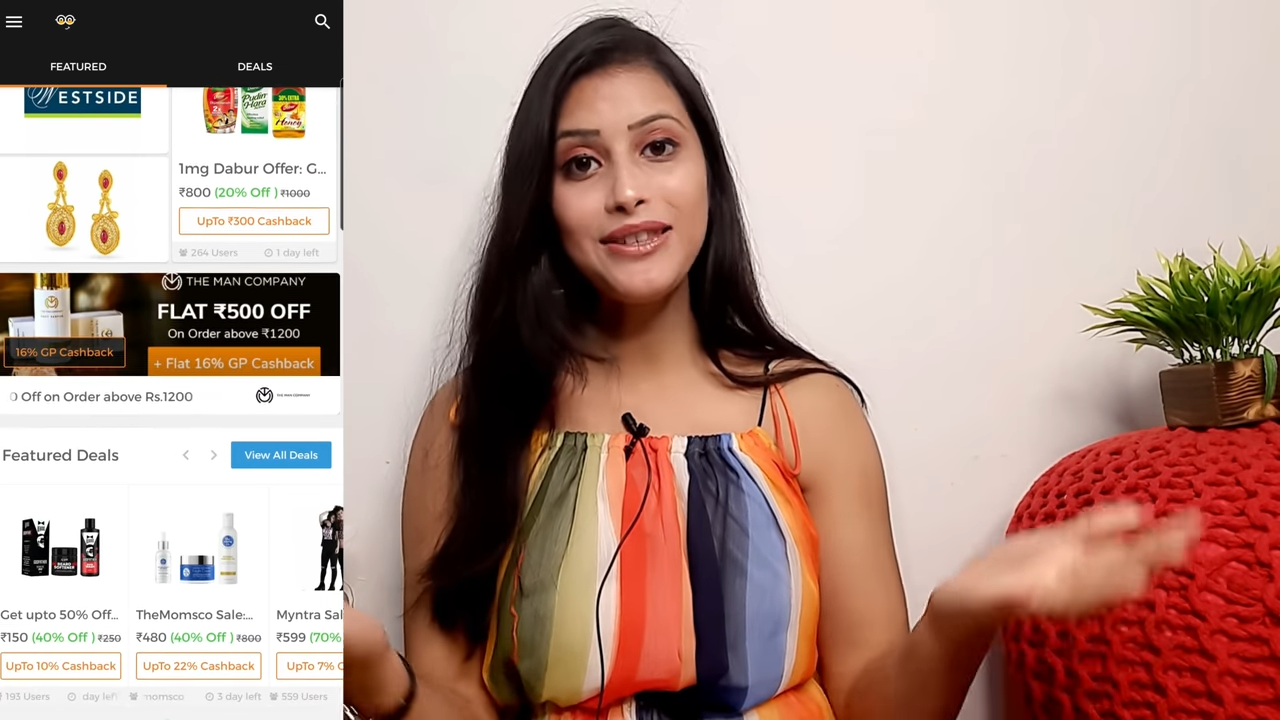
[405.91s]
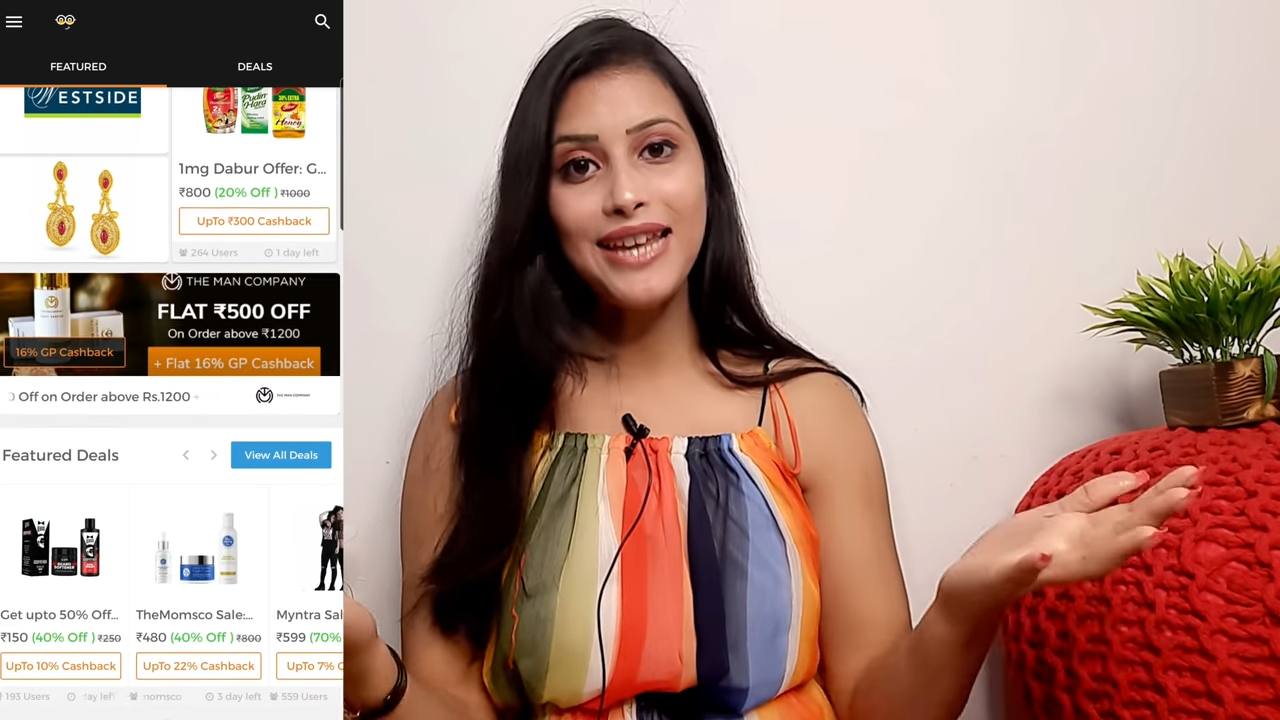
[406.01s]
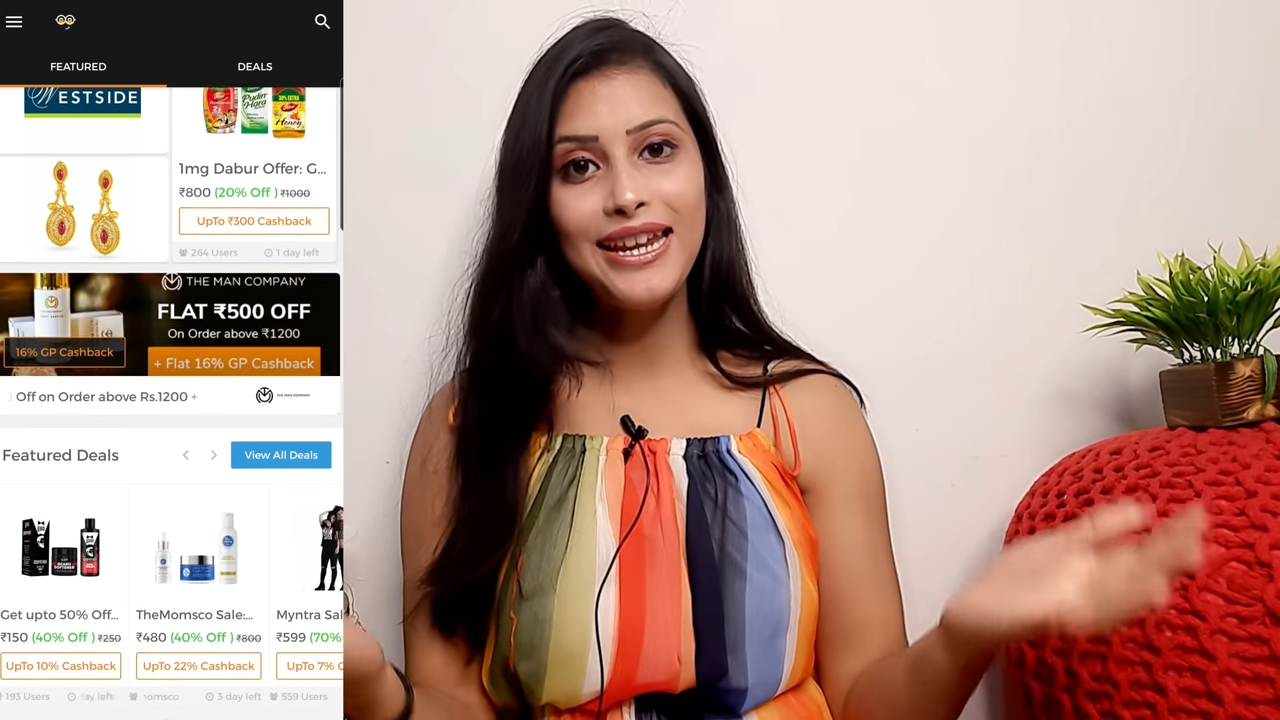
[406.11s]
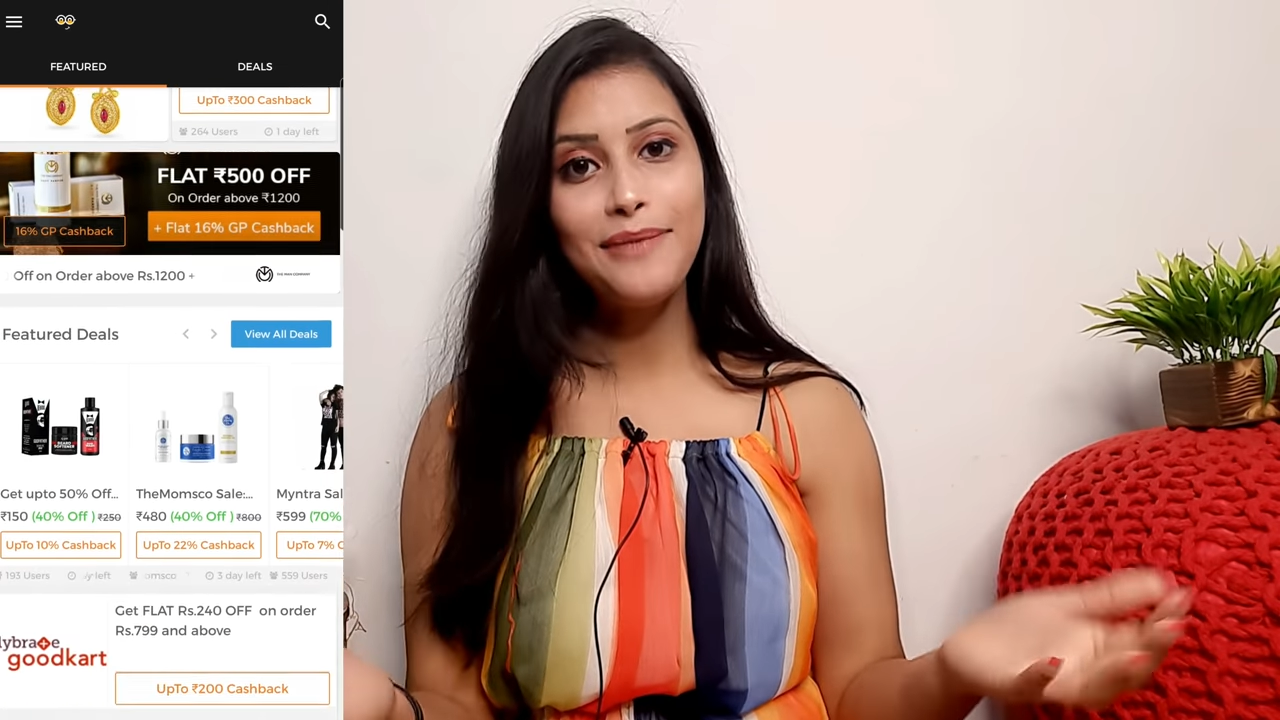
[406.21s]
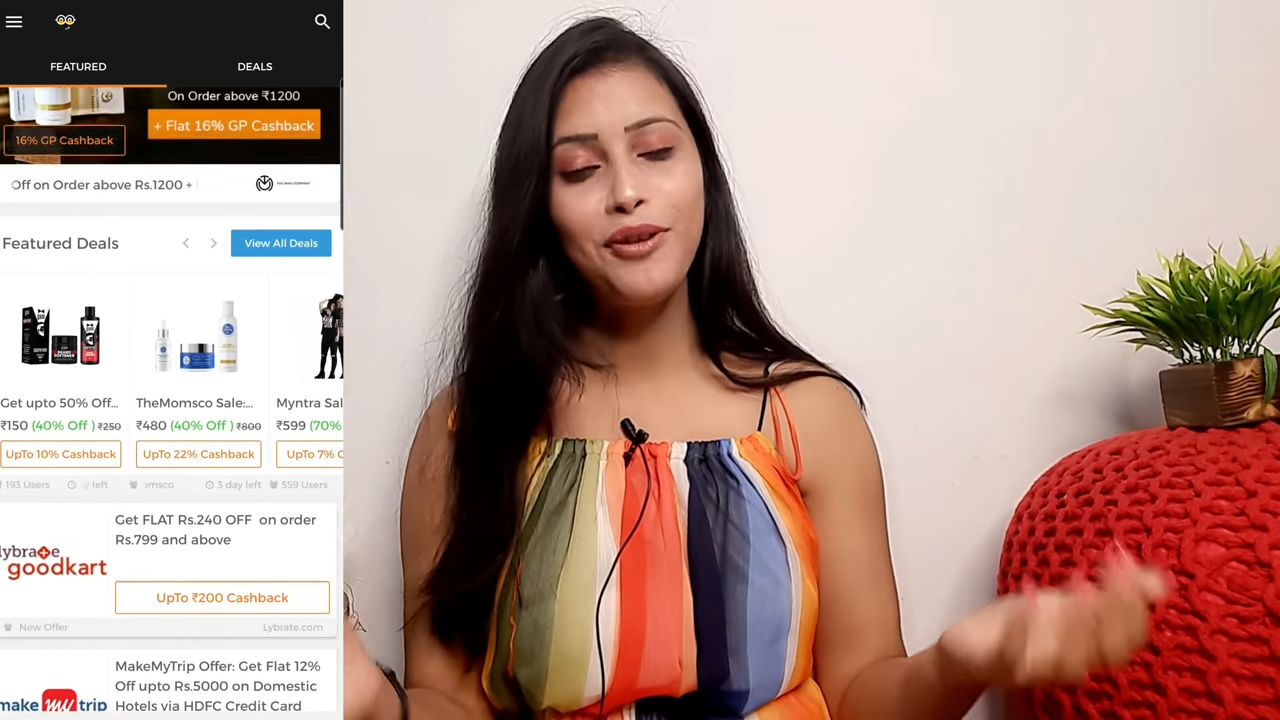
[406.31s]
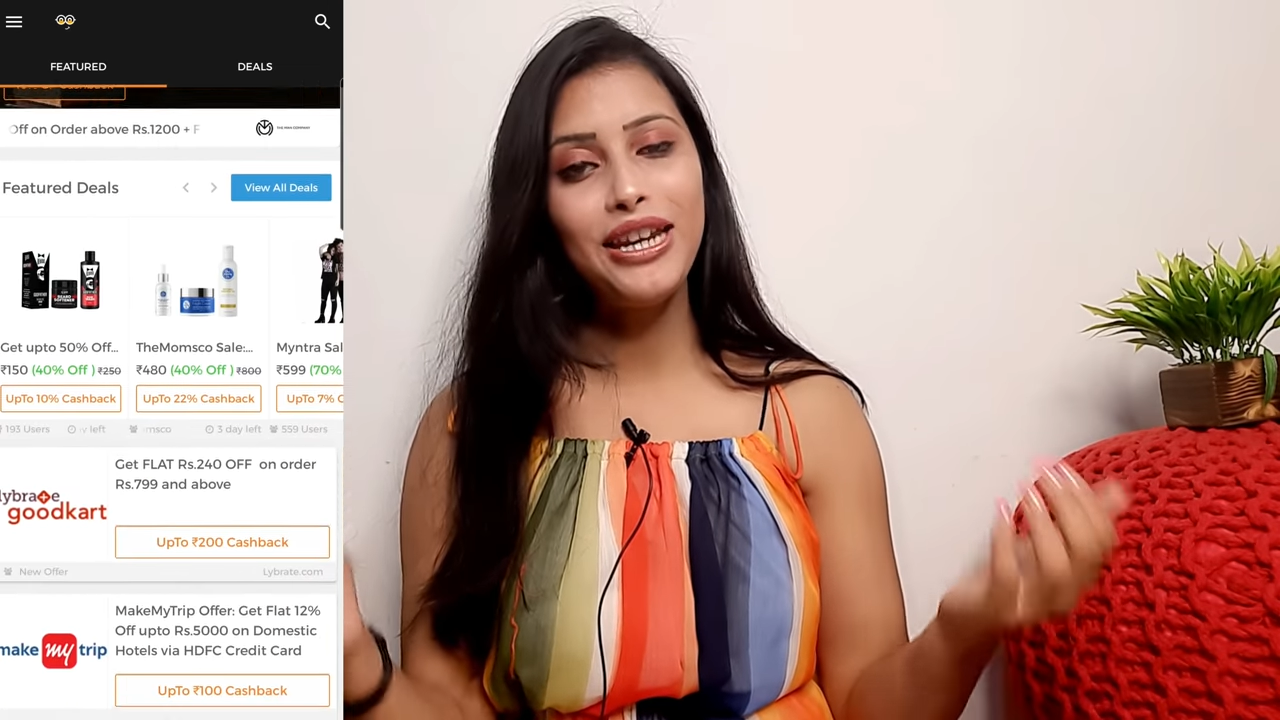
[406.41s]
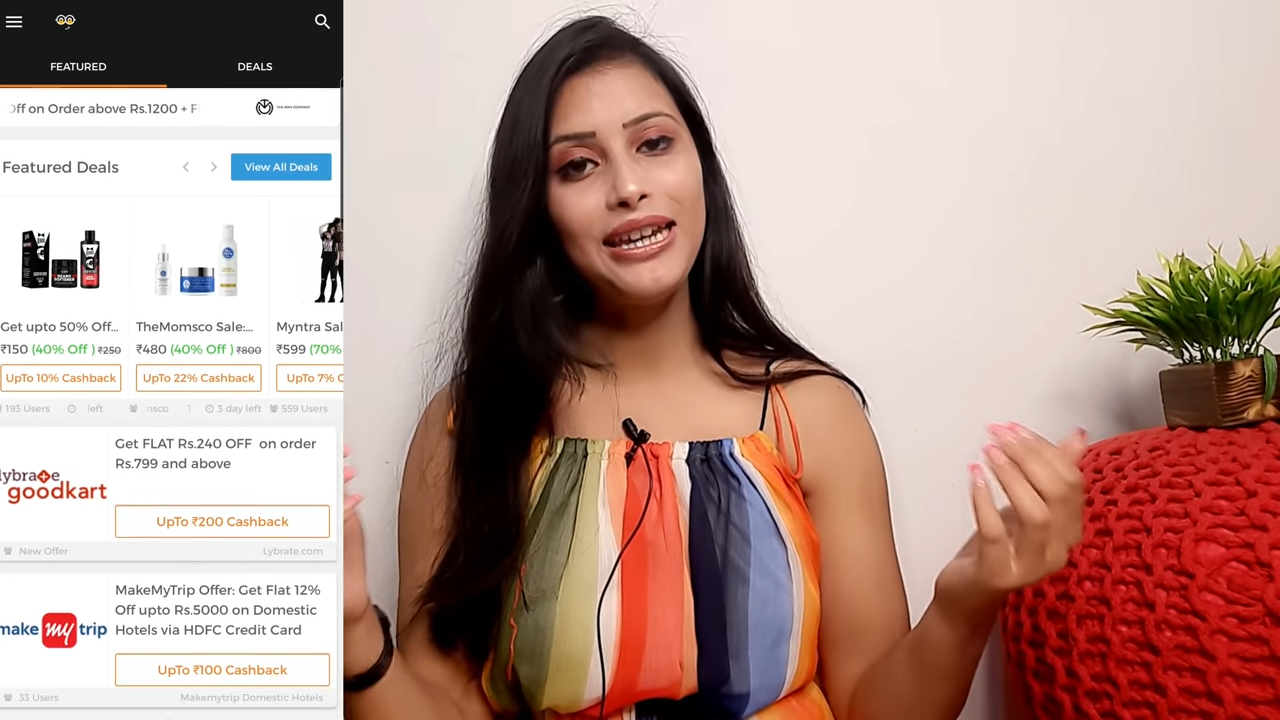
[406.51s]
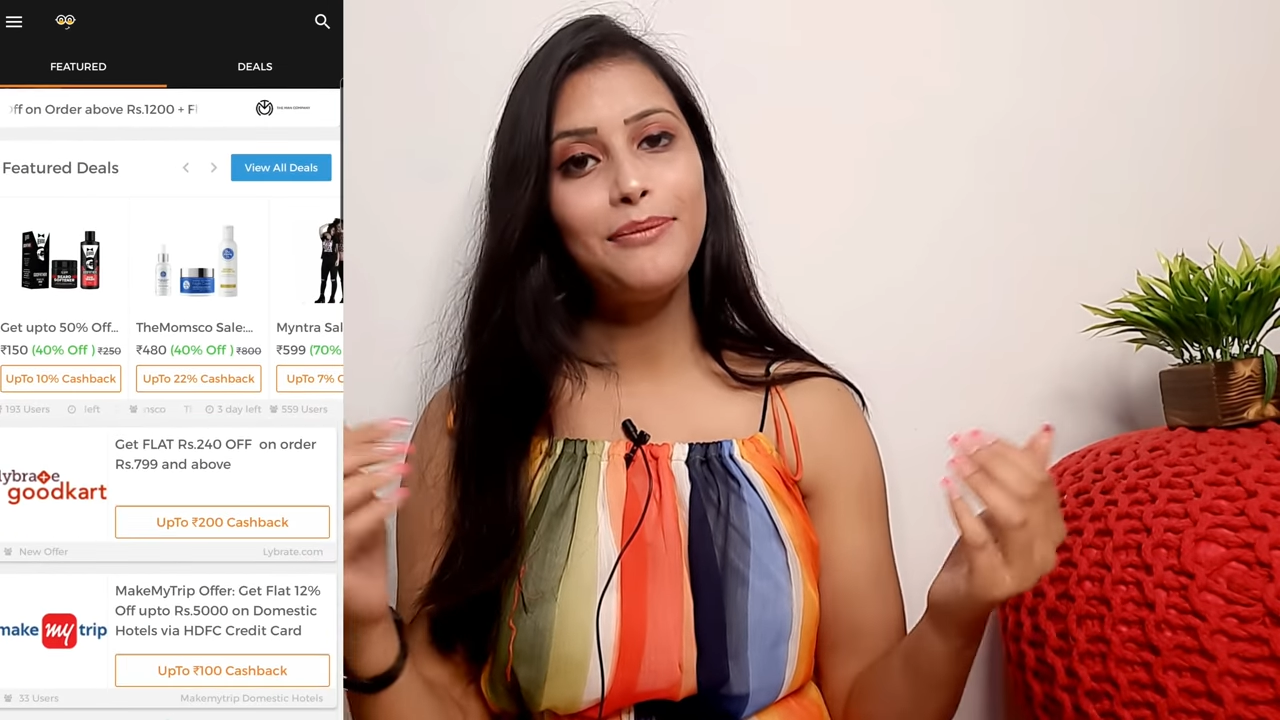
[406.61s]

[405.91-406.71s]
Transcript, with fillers: साइन अप होने के